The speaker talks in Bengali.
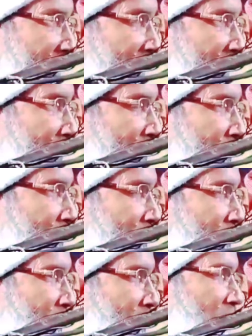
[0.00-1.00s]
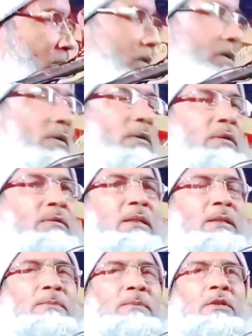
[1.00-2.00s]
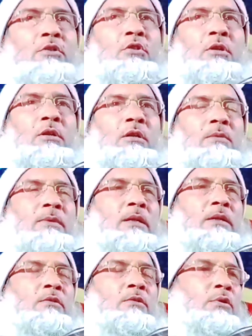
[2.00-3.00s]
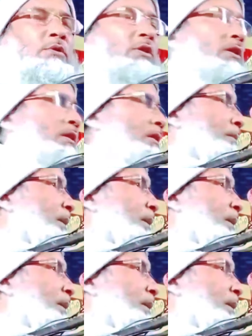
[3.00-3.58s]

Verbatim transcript: লেগে গেল তারপরে সকালবেলায় খোঁজ নিতে